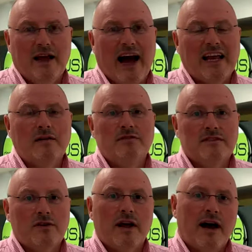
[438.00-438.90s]
Eine
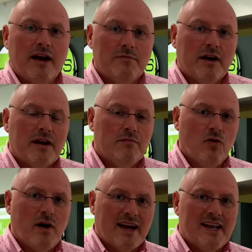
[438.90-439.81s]
Besonderheit bei den
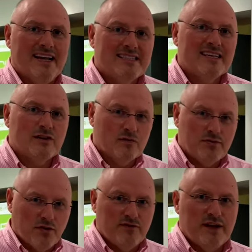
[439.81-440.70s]
Bora Classic und
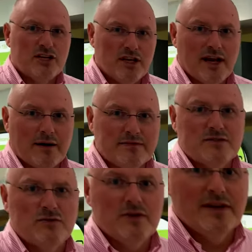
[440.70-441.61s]
Professional
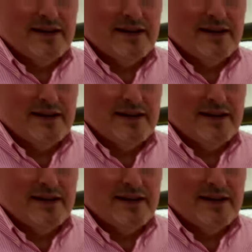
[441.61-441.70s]
Abzügen